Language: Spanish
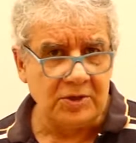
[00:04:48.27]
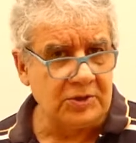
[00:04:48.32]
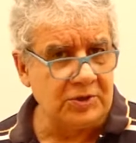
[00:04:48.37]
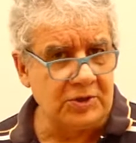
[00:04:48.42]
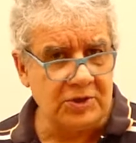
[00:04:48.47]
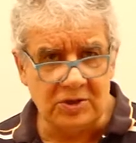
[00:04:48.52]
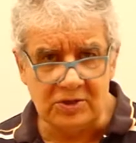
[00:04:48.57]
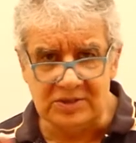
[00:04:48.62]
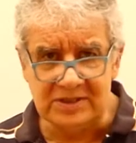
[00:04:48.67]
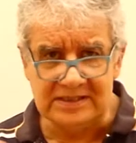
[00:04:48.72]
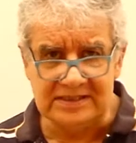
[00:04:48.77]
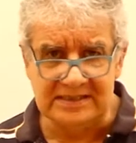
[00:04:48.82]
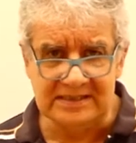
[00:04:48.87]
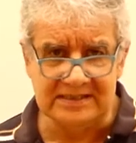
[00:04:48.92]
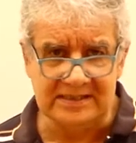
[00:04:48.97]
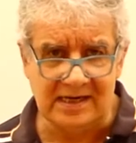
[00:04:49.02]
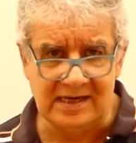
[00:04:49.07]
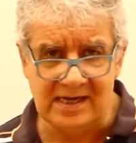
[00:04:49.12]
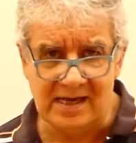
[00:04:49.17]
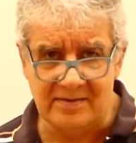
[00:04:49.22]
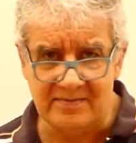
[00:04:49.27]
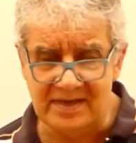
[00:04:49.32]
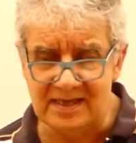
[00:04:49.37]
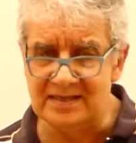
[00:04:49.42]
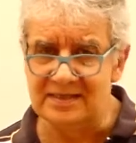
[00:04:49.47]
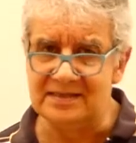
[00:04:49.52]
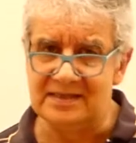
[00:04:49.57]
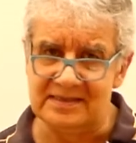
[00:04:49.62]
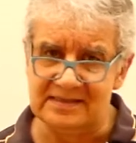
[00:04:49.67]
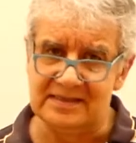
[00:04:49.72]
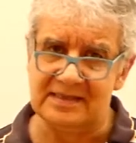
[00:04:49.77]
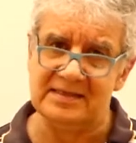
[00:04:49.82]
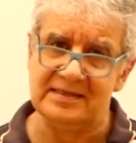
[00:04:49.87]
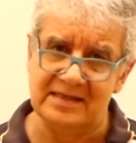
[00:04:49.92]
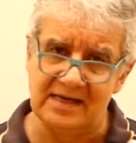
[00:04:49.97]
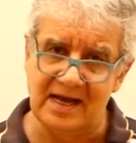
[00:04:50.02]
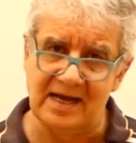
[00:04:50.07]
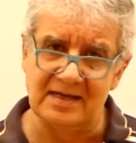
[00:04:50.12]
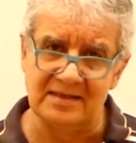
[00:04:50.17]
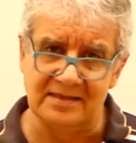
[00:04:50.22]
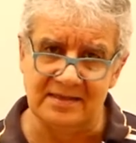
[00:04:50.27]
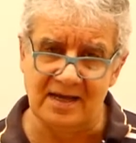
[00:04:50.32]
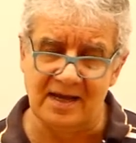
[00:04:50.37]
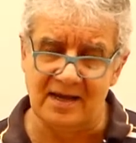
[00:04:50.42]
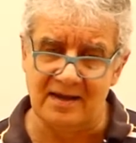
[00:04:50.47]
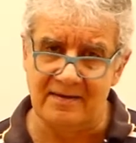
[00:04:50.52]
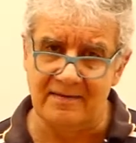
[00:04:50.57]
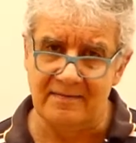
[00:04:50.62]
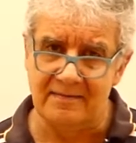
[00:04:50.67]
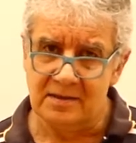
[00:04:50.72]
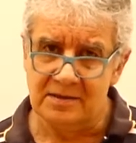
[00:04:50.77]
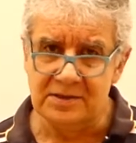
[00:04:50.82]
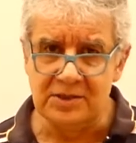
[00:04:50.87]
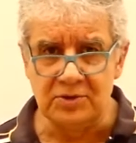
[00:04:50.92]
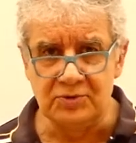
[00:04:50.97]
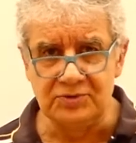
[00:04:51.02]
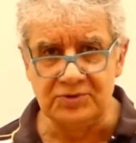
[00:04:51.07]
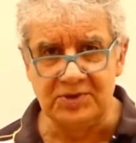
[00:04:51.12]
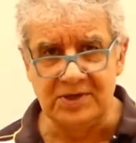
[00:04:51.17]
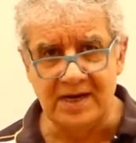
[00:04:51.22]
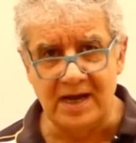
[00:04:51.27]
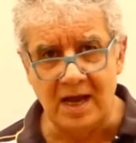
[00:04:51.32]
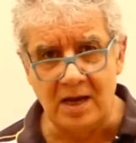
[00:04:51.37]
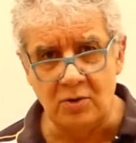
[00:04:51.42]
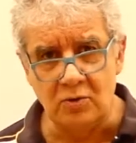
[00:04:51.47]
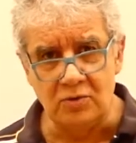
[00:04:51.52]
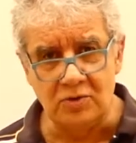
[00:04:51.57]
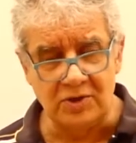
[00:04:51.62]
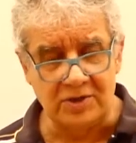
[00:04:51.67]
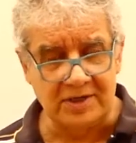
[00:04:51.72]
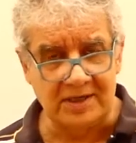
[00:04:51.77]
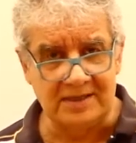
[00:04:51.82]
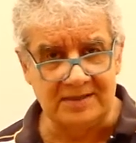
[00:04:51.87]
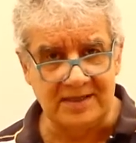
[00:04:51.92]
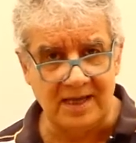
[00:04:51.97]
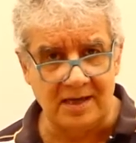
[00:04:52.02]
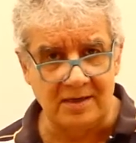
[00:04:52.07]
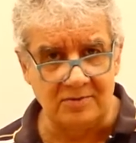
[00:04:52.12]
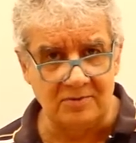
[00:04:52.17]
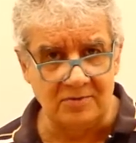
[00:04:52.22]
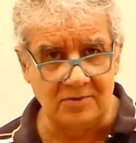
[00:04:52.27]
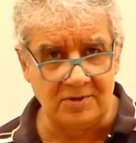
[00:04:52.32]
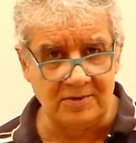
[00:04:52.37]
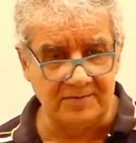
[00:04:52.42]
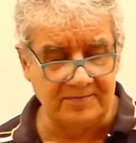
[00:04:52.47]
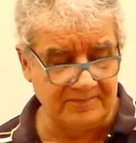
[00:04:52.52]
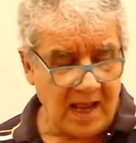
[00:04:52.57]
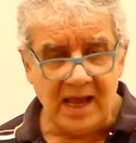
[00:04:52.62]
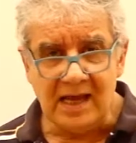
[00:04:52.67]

No necesariamente se trata de un triángulo rectángulo.